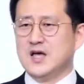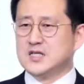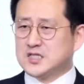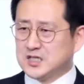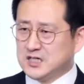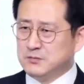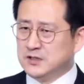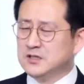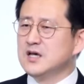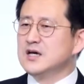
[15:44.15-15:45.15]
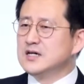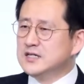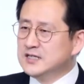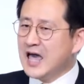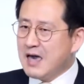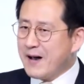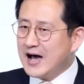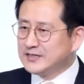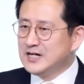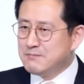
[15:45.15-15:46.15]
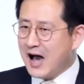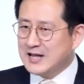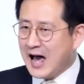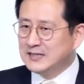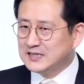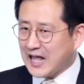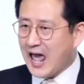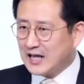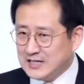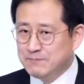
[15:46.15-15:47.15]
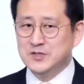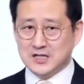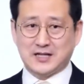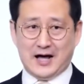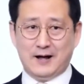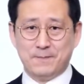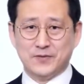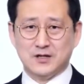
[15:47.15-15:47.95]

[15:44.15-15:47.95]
지금은 은혜 받을 만한 때입니다.